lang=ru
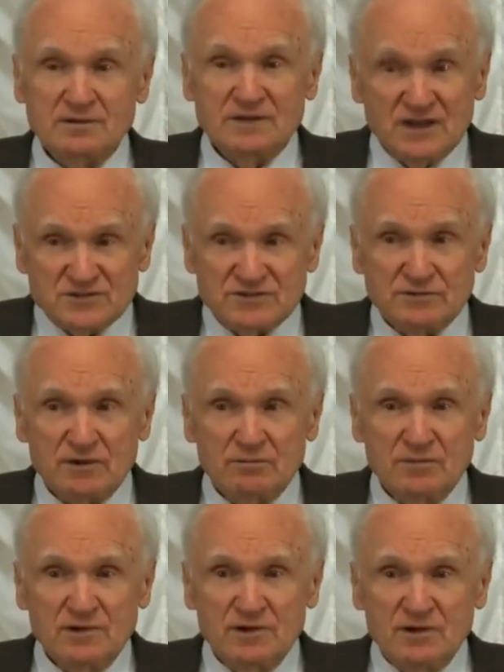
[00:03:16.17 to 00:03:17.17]
Ясно вам?
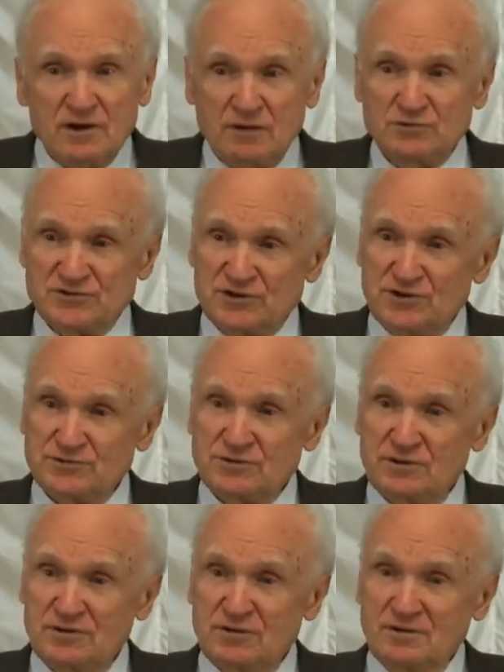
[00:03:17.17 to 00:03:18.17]
А вы
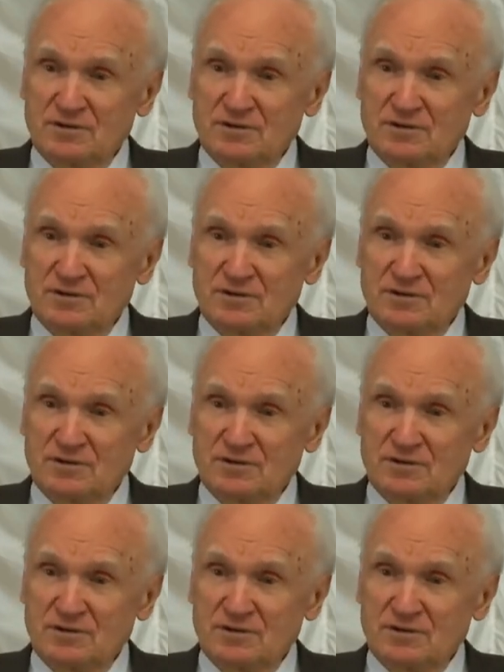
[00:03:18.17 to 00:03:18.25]
скажете,